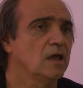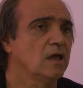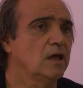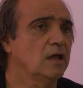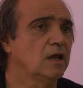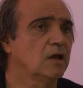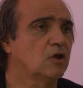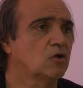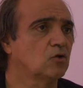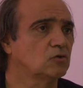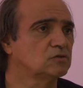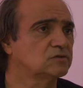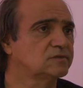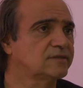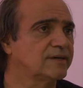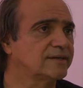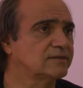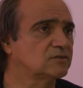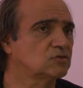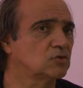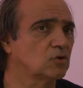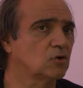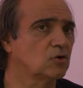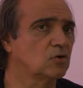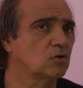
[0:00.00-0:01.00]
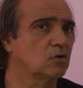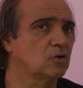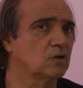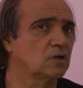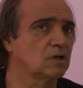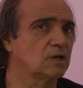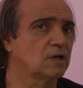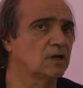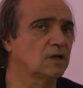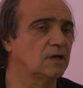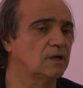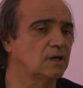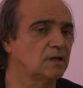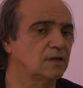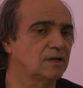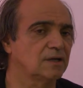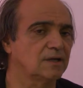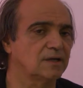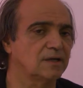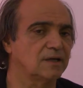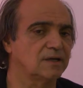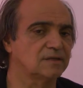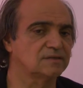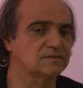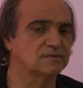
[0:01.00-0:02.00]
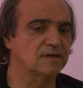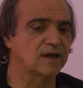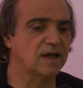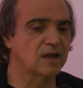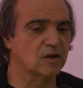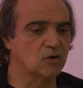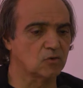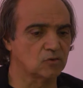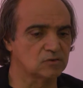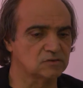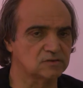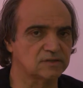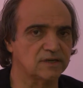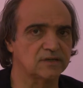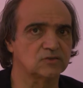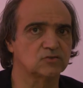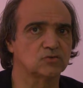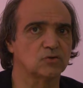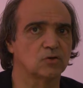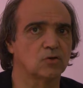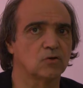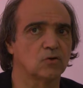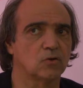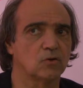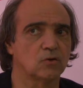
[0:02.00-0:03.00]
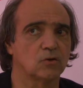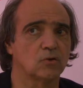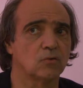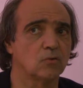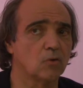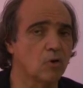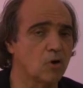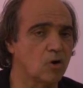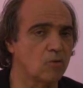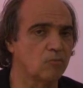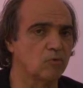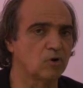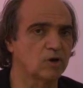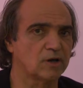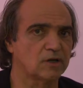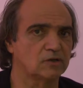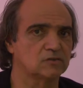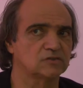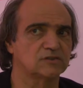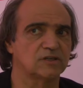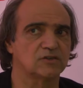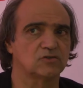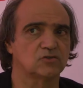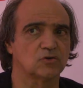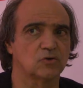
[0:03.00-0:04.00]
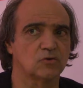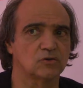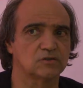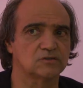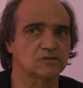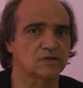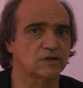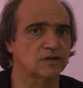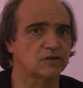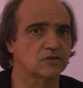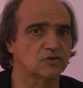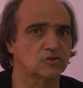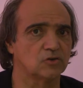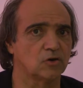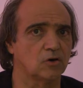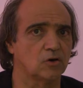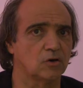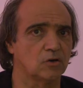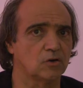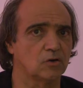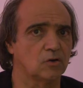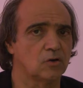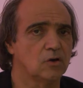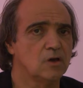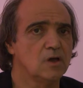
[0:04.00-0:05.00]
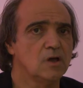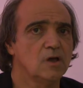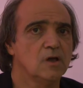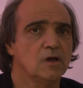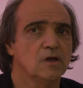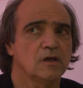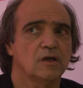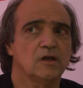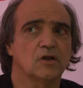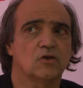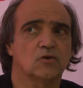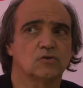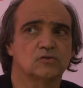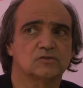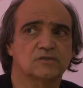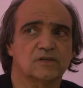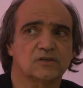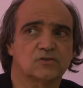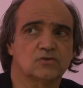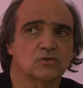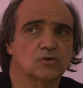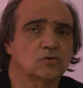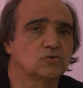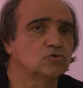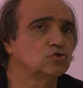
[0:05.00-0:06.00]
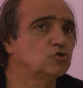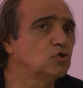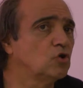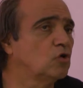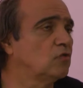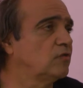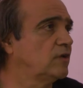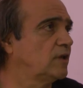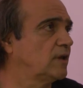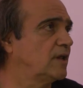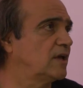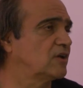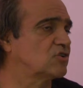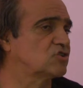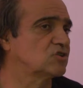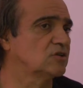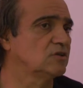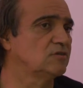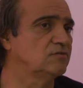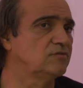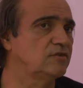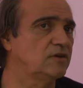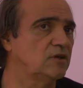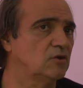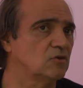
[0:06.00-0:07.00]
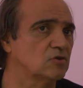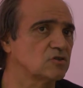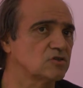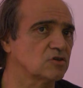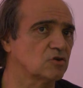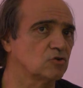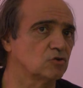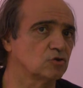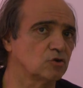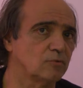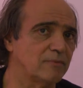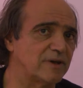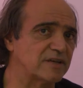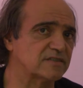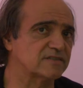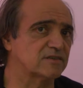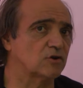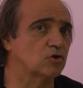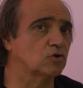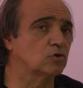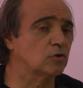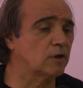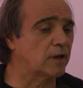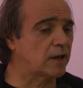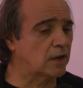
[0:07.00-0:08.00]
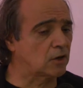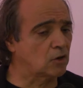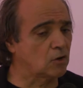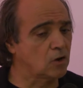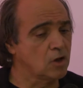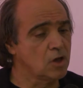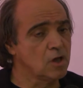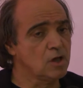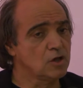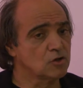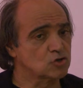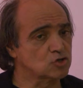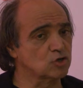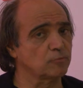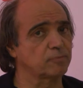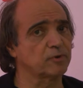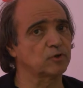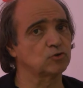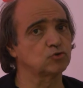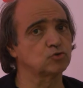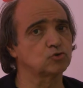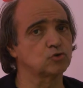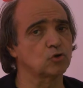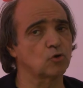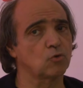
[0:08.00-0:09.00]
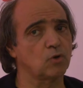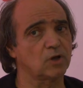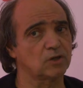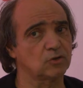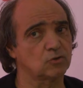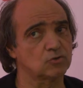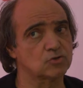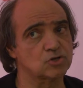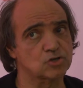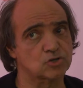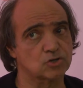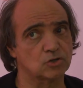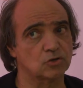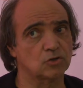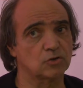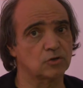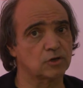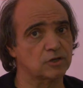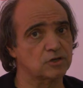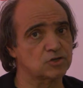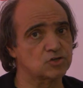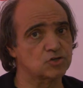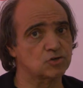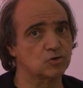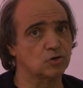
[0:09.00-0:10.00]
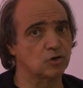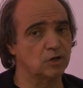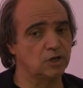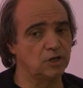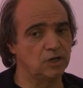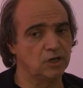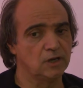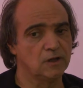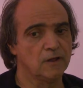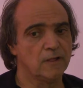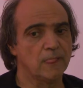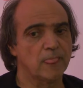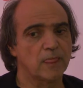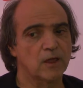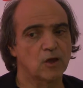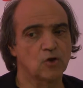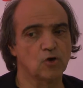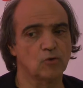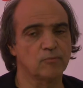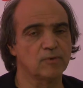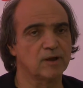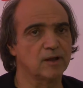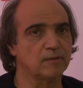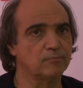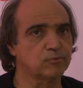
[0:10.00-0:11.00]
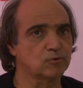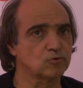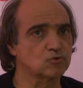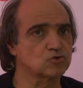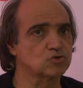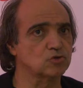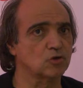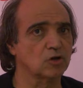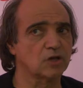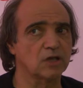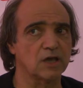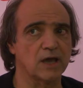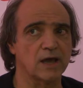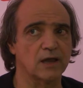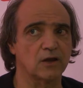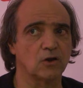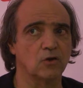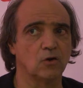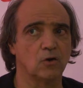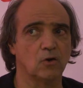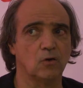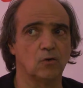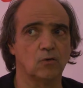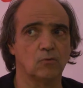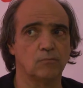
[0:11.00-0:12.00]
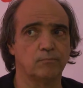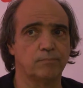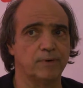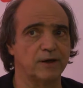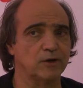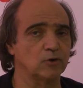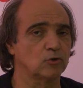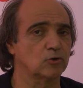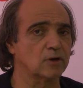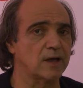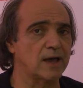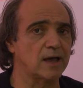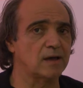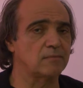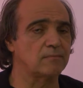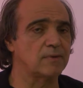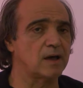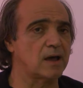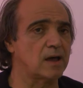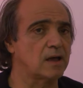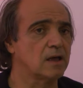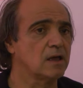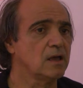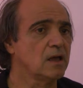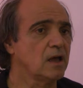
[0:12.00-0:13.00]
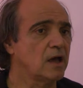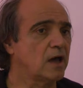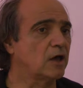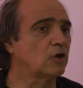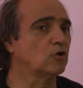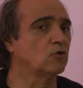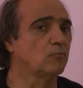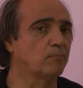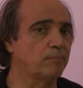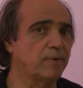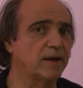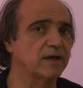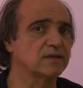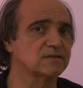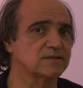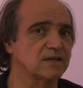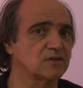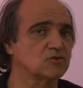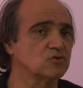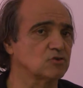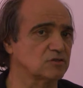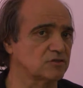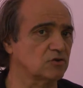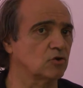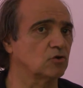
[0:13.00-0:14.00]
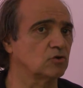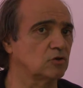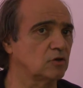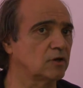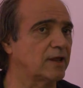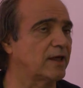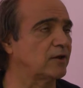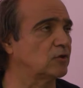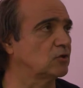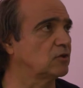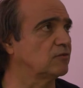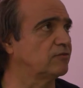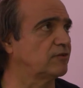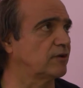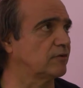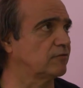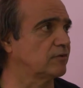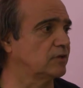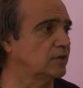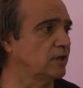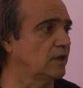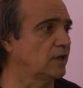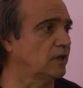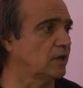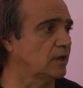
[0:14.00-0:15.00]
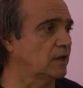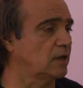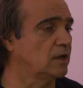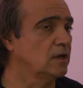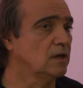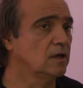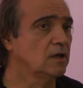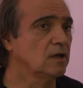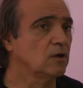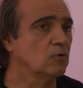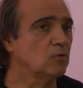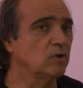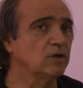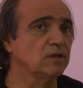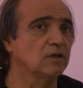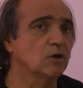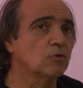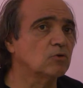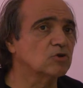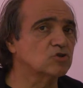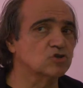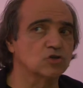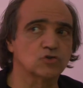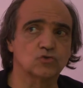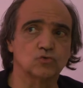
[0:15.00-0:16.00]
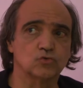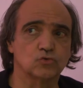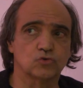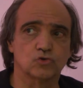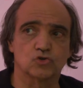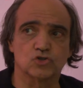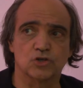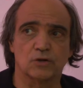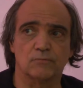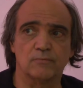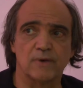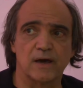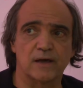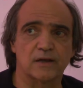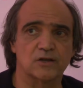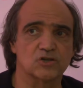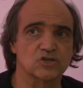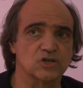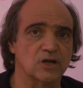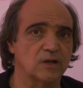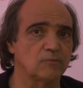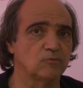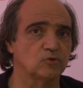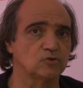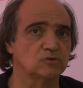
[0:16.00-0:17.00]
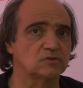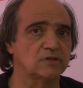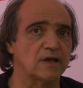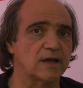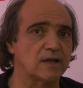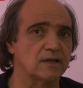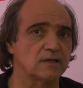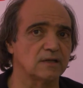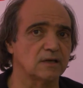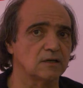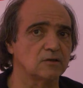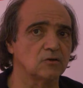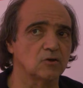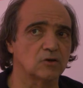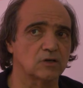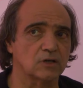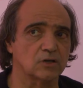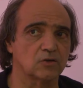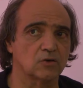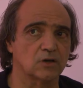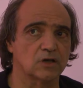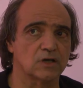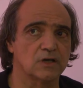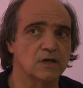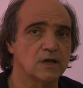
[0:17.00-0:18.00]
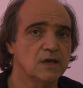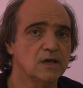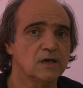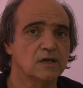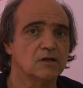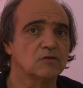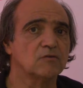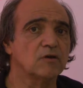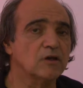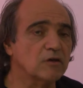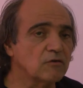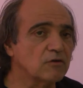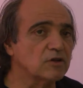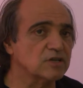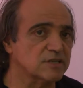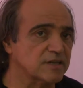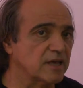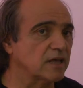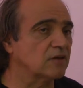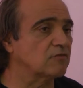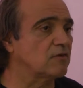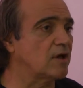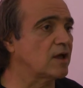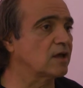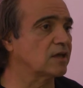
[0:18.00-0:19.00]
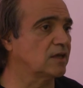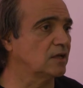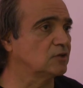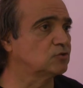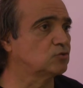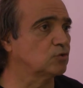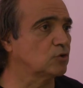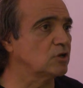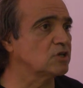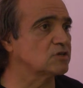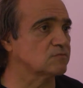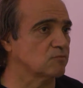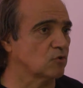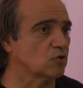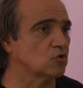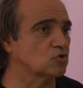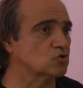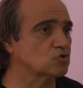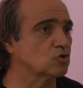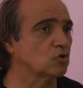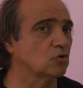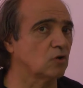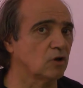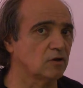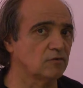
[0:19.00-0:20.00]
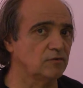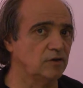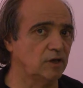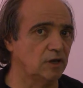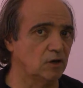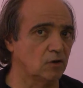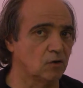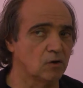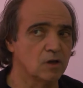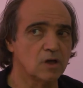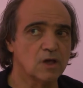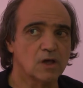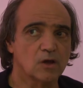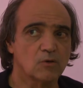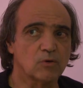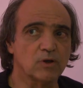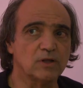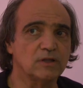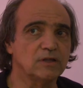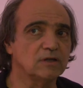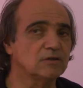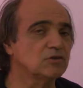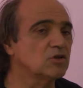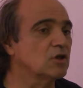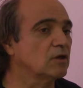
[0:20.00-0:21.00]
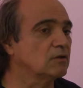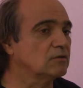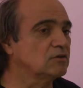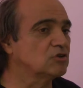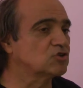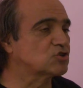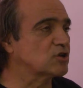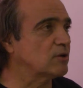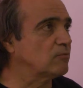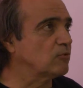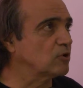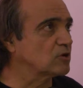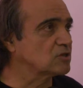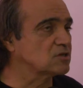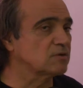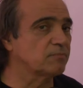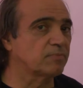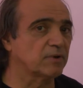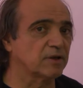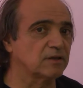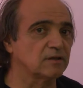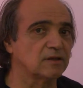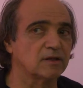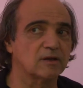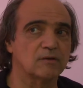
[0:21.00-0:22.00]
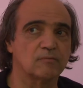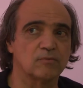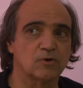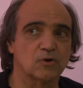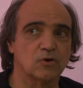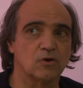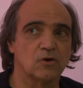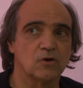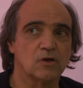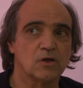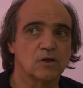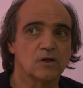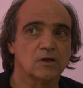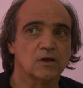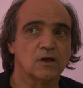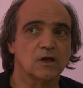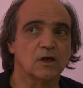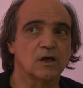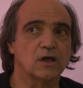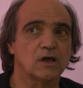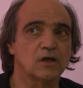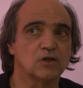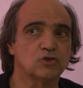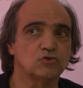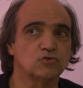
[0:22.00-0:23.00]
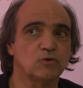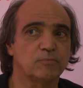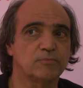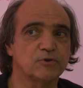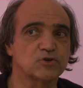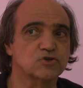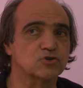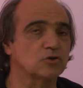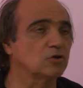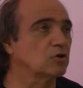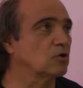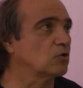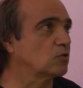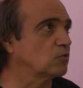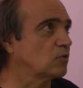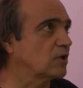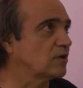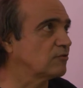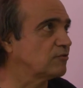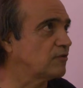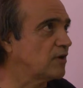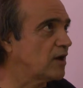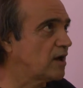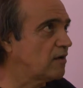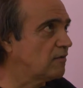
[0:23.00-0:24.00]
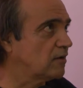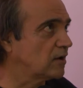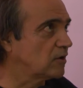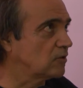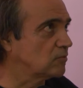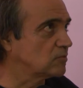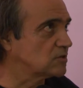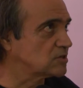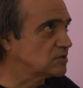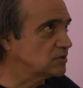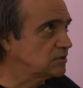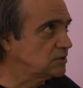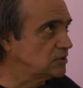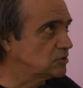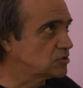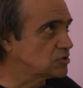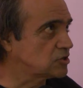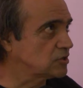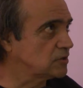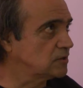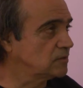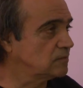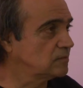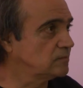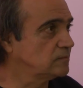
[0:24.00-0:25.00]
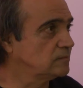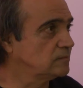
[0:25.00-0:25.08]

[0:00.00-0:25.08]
il contatto con eh, la realtà, il contatto con l'uomo, il contatto col territorio, il contatto dove nasce il vino secondo me è straordinario, soprattutto quando ci sono regioni come l'Abruzzo che hanno un panorama, hanno un paesaggio straordinario da far vedere. Quindi qui c'è tutto, c'è il mare, c'è la montagna, io credo che serva anche al turismo, non solo al vino. Quindi diciamo che si prenderebbero eh, due piccioni con una fava, come si dice